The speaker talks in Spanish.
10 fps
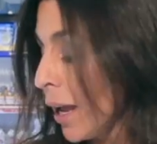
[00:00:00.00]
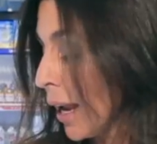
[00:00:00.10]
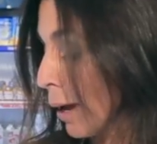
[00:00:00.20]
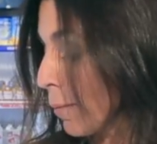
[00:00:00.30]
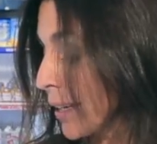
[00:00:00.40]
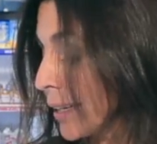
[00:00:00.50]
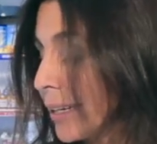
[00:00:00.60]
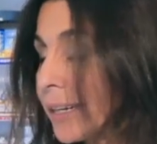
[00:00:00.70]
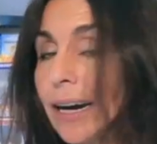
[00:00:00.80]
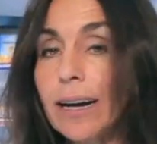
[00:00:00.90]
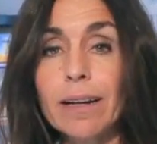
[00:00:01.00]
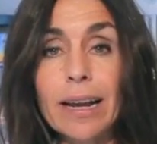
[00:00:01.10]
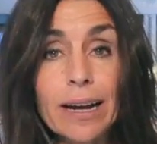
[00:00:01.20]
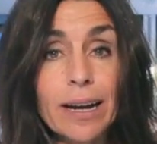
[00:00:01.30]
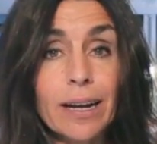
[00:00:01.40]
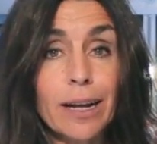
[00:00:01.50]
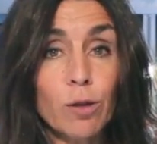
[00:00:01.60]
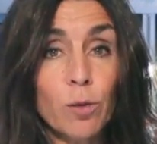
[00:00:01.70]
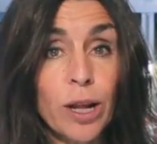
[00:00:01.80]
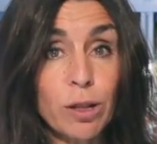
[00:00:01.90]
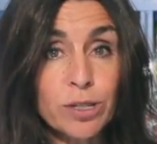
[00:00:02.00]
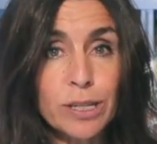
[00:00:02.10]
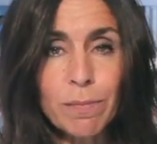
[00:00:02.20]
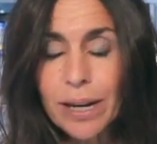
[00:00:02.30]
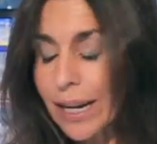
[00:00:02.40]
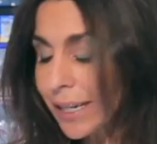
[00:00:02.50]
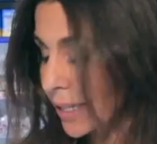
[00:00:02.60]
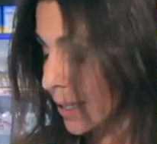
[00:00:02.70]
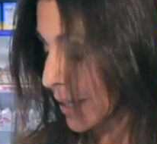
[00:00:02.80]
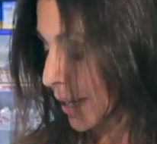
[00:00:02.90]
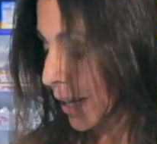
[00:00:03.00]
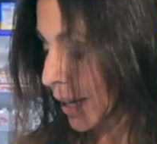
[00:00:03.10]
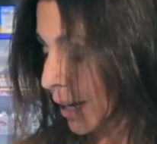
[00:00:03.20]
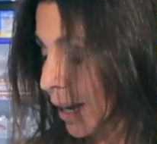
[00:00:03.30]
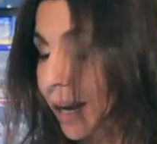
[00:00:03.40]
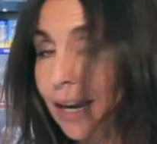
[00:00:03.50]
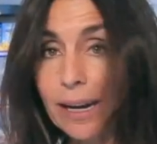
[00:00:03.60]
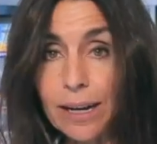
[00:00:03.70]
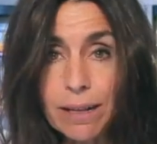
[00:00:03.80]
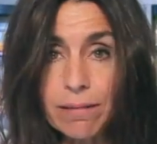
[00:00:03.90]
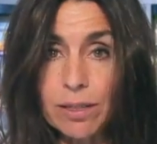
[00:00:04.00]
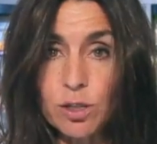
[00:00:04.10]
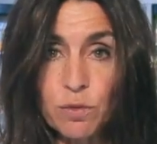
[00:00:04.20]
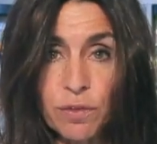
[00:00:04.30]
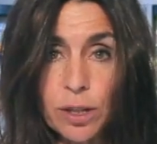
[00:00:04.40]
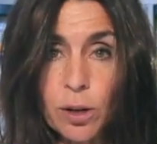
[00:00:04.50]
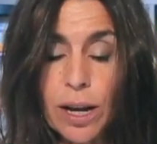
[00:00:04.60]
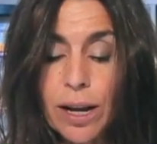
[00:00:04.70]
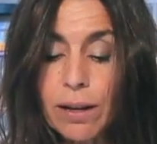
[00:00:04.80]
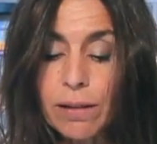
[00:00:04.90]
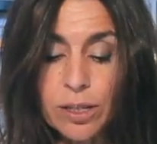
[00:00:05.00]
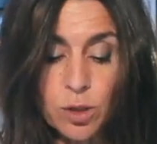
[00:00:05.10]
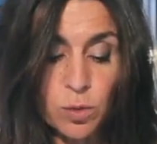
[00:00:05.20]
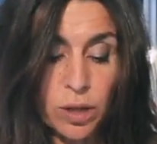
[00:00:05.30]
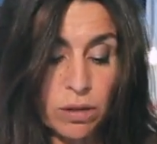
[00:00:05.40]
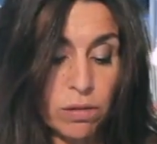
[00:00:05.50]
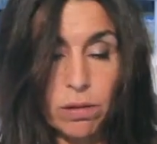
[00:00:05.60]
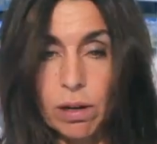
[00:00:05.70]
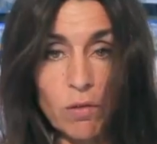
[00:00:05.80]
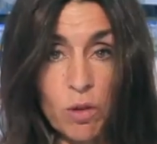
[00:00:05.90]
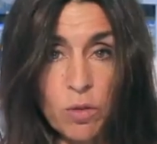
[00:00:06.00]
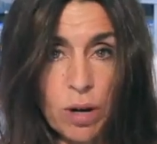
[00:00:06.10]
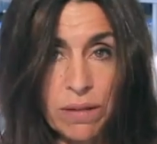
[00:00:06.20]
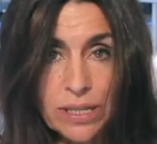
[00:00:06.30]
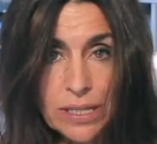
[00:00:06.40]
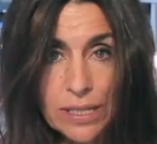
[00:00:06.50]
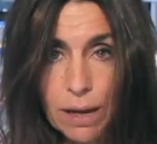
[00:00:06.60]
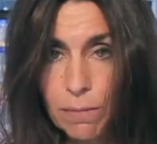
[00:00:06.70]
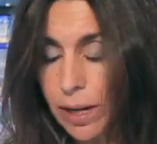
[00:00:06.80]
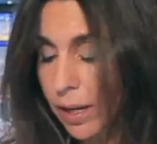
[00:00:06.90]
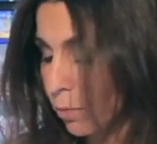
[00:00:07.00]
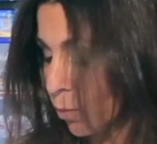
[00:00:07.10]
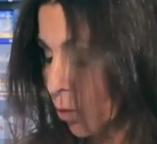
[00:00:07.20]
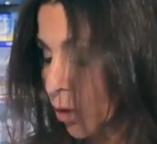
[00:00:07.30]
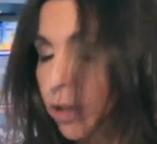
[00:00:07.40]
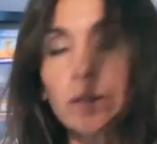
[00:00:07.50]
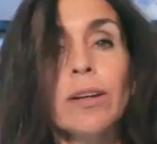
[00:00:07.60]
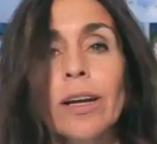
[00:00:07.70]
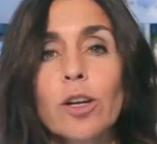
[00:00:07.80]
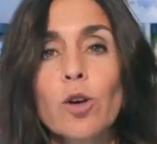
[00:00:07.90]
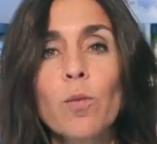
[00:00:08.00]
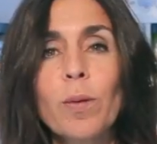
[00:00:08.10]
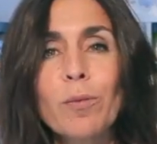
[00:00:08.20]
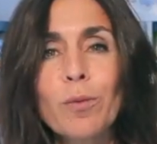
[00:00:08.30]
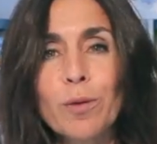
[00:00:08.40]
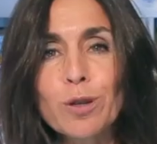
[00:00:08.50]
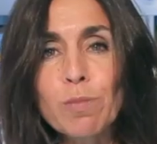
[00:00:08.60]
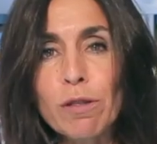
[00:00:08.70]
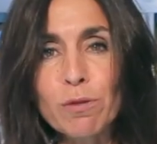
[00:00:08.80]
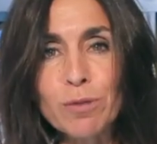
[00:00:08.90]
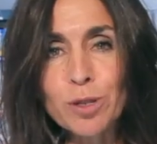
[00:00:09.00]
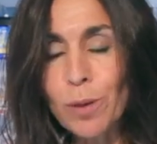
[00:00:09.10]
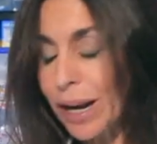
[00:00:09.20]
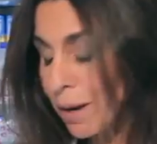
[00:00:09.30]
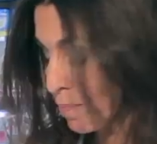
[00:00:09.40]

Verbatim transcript: La batería, la carga dura dos semanas, se carga a la red enchufándola, es con una base estable y muy, que ocupa muy poco espacio visual.